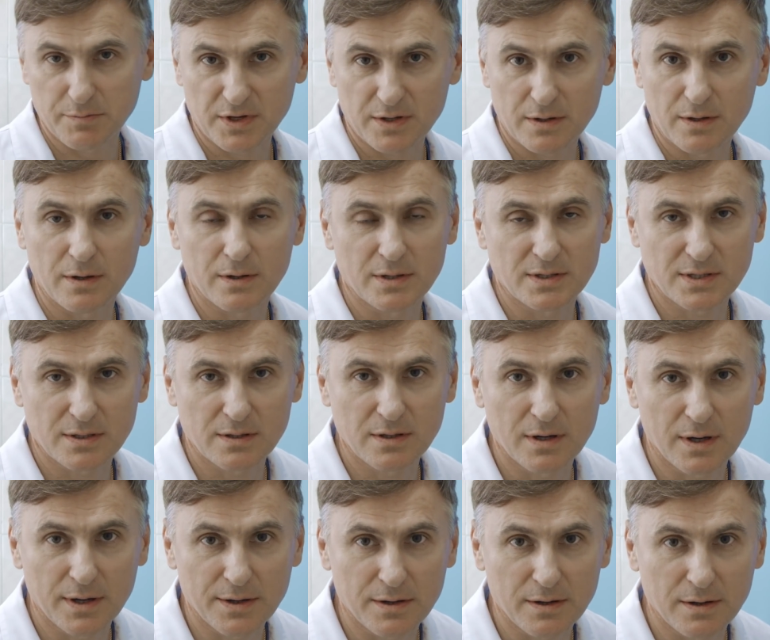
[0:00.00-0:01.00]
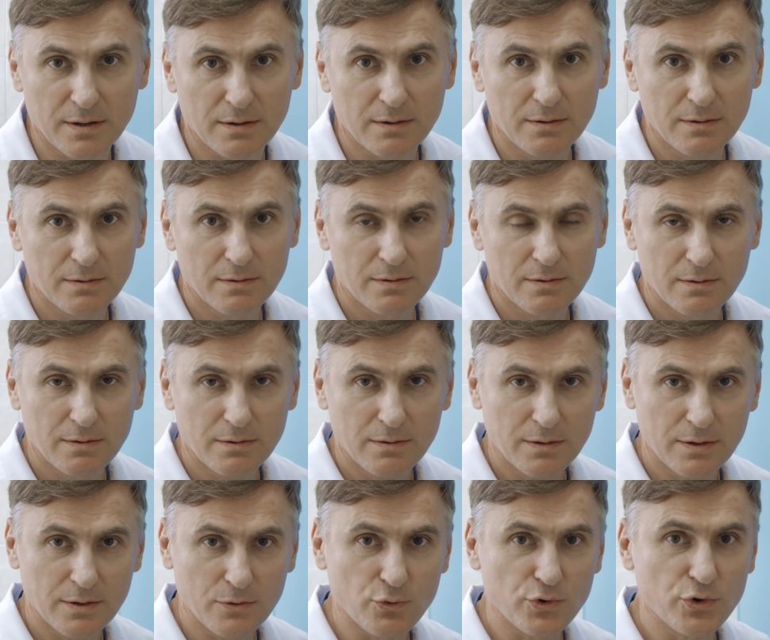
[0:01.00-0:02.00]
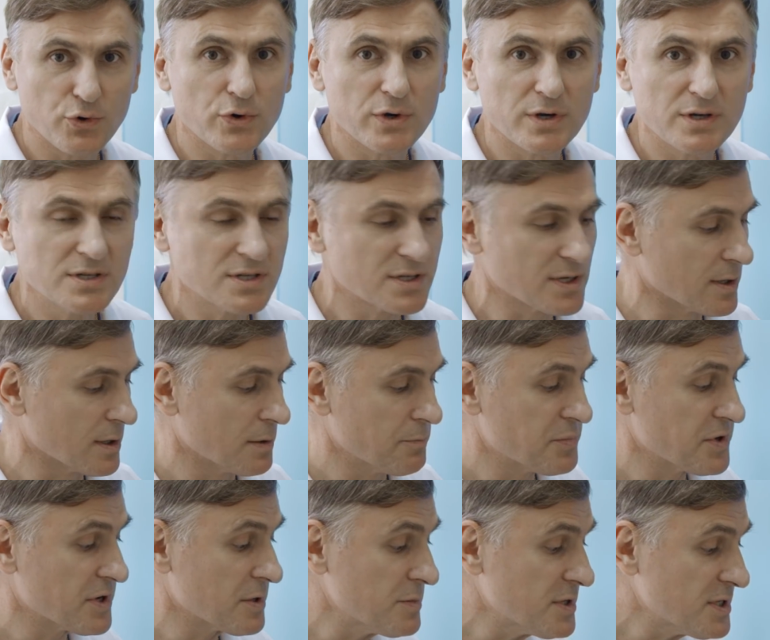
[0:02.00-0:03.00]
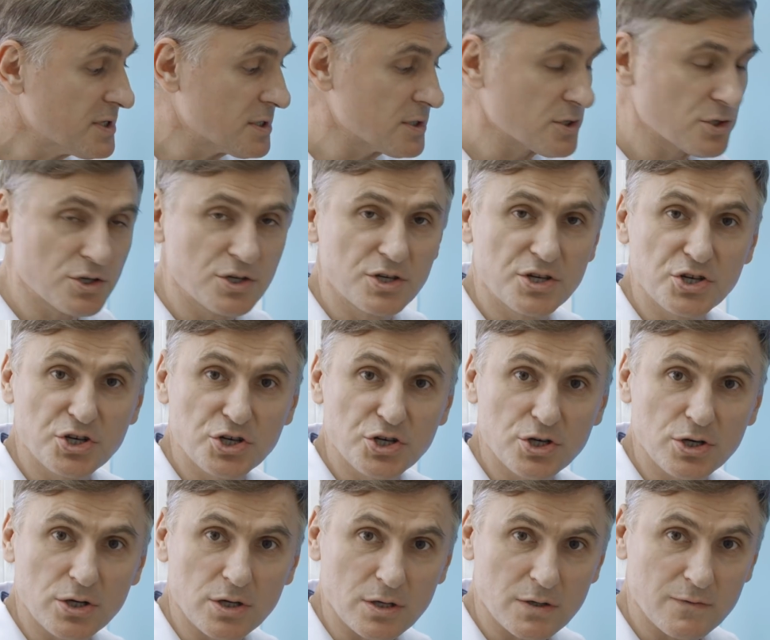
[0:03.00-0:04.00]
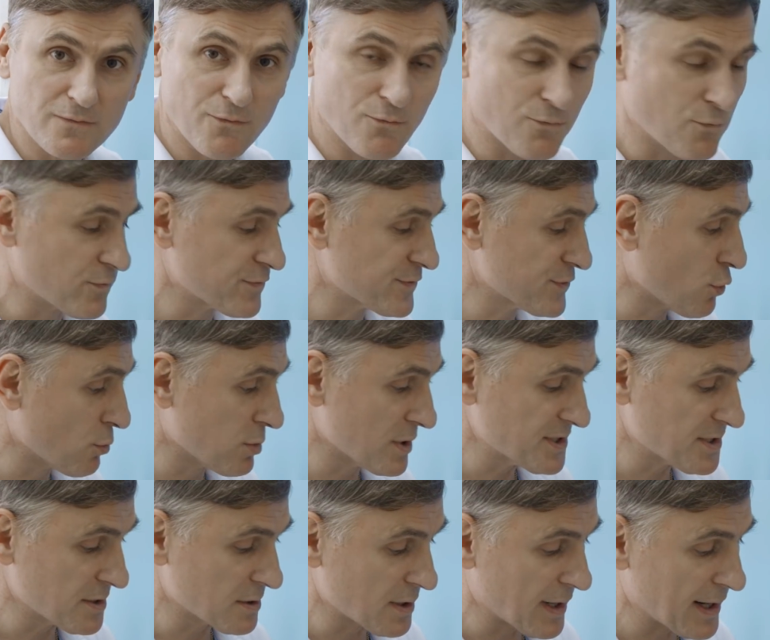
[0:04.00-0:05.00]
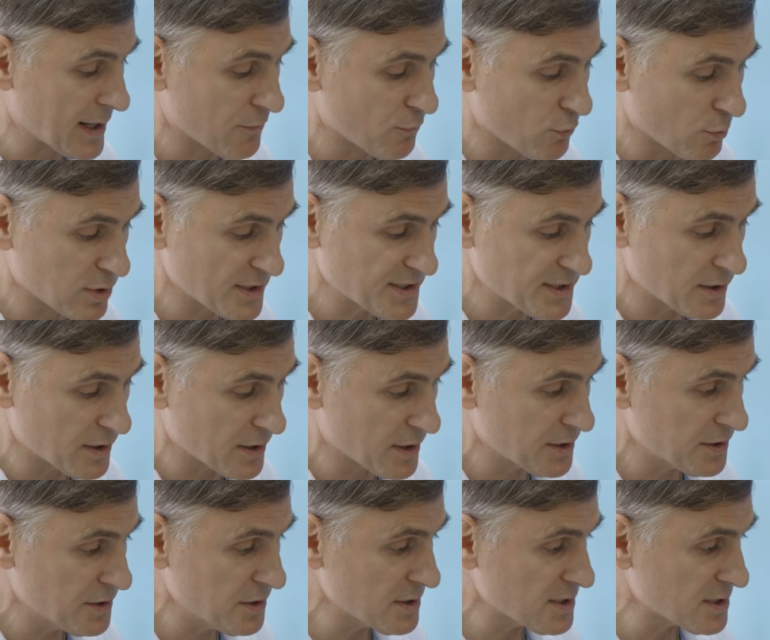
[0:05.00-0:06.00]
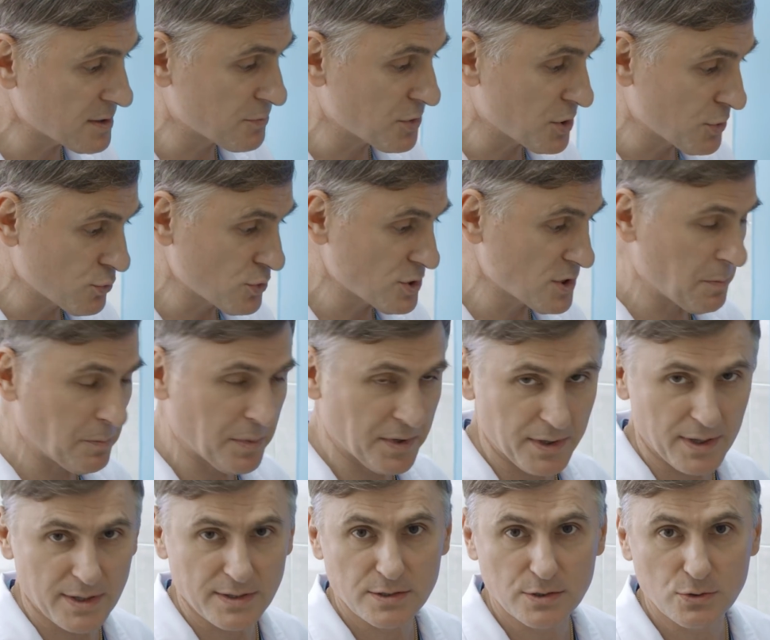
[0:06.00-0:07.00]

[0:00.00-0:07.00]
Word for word: мне дала задание, и у нее есть цель переместить жир с области талии в области ягодицы, мне нужно понять,